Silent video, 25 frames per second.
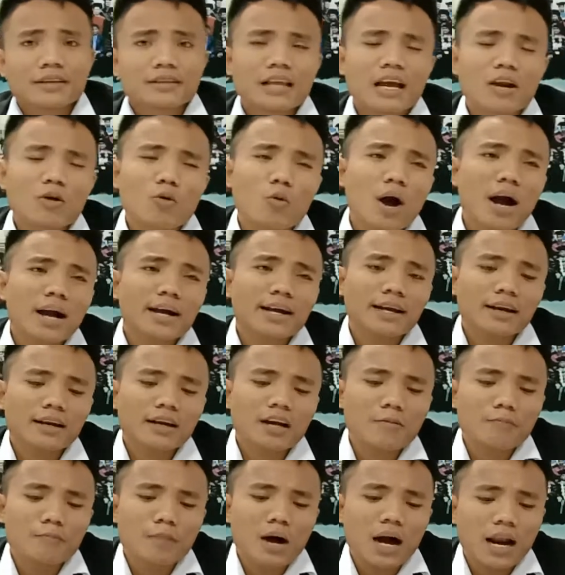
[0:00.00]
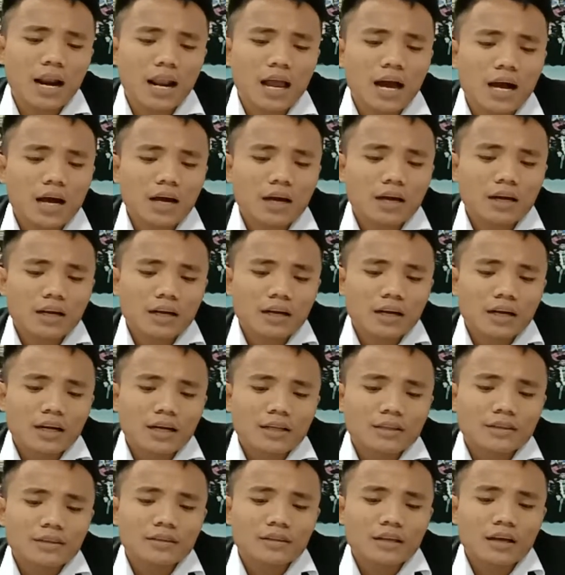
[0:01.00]
Dan wakil gembala
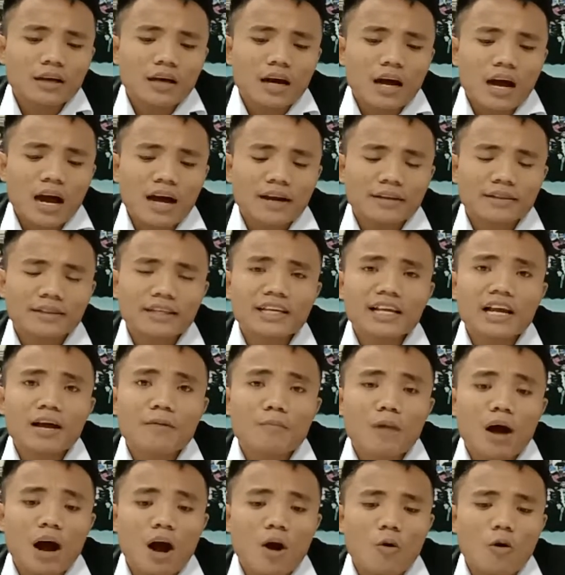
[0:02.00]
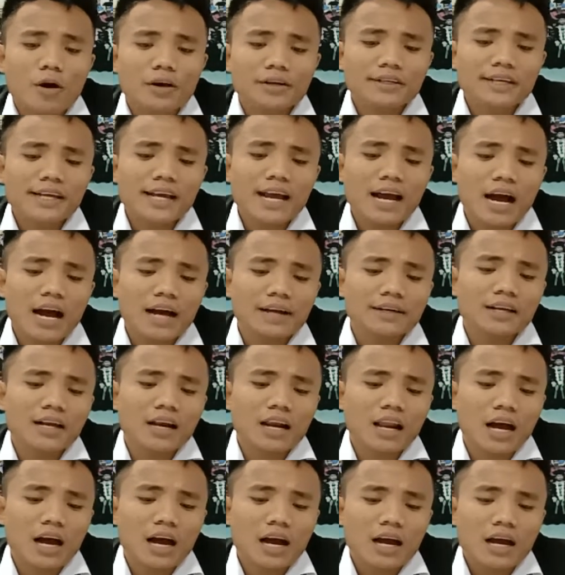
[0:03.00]
artinya bahwa dia
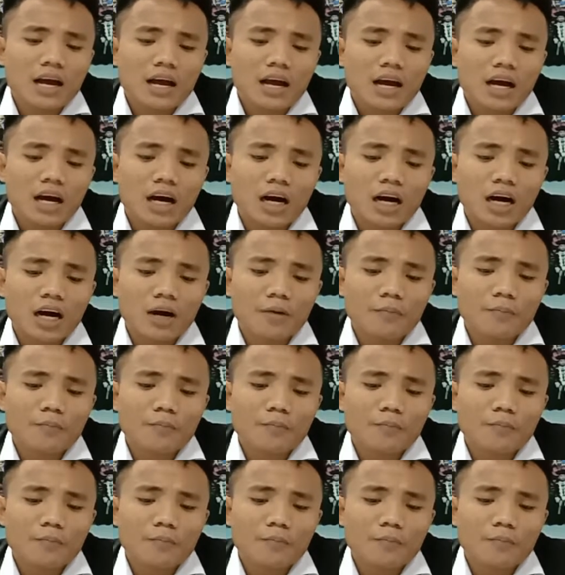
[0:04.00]
adalah e,